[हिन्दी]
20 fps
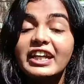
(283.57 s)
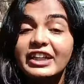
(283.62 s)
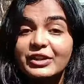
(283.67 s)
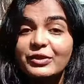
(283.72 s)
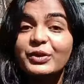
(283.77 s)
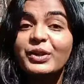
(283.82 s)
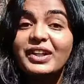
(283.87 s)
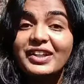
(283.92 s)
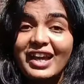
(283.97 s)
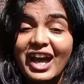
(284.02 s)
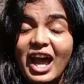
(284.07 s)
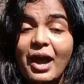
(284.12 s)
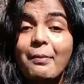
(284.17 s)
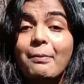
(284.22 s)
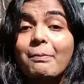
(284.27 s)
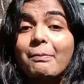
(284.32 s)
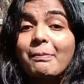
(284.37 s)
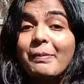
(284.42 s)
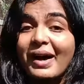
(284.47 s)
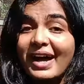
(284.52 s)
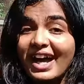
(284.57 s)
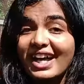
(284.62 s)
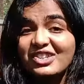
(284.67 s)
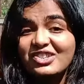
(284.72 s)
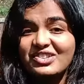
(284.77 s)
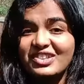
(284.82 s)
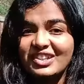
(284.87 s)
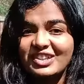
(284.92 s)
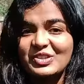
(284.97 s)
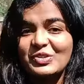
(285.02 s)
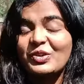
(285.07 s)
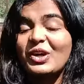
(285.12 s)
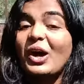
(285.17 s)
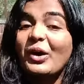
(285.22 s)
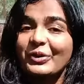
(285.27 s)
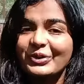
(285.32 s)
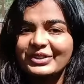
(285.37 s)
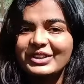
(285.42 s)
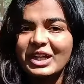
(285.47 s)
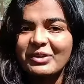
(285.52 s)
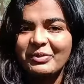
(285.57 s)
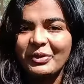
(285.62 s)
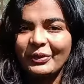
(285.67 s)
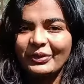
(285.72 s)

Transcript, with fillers: क्योंकि यहाँ पाँच नदियों का उद्गम